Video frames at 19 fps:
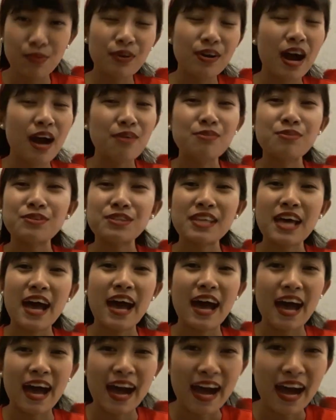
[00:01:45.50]
buka
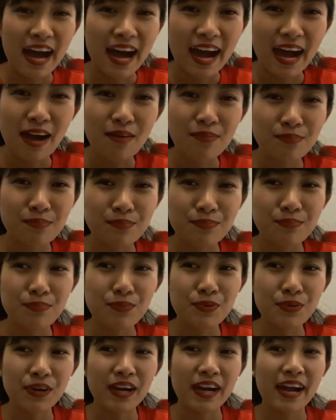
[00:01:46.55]
usaha,
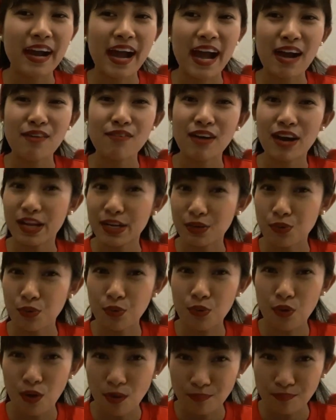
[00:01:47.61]
buka
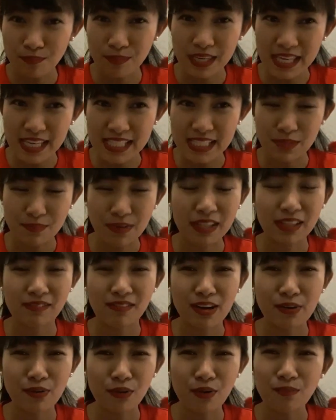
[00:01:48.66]
warung kopi seperti
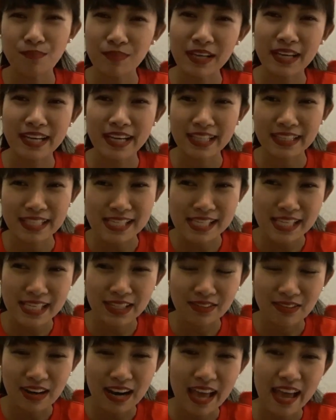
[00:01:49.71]
warung kopi gratis
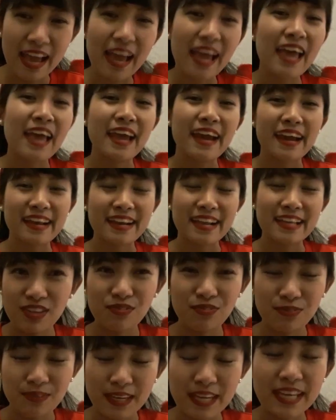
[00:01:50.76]
gitulah
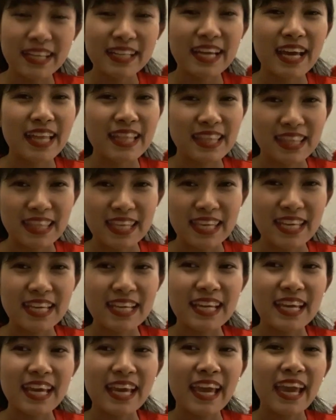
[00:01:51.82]
gratis TV iya.
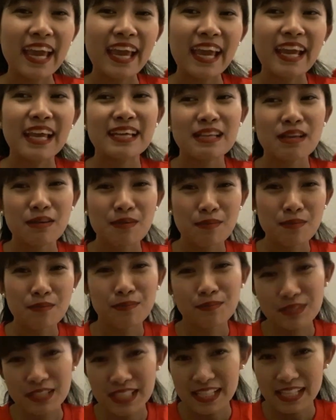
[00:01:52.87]
nanti
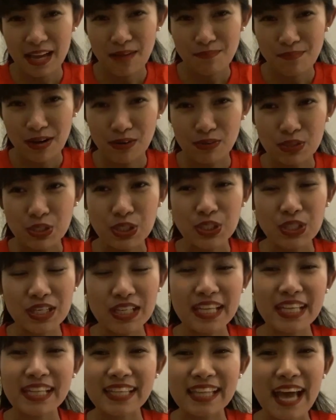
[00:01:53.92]
setiap pengunjung
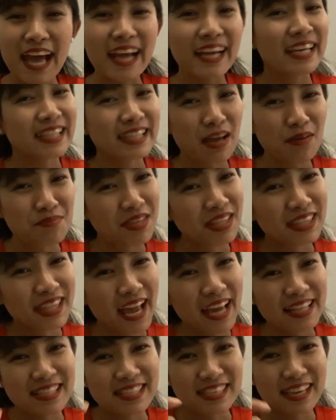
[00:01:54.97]
kita kita
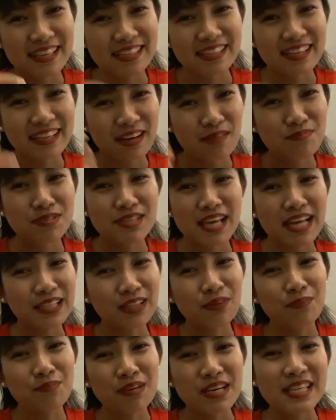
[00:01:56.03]
mintain subscribe
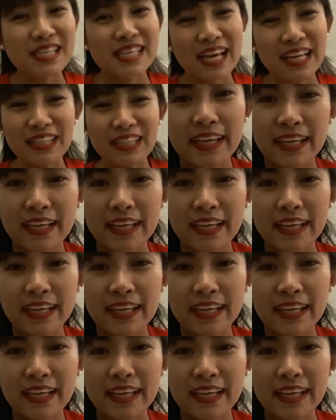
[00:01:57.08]
satu persatu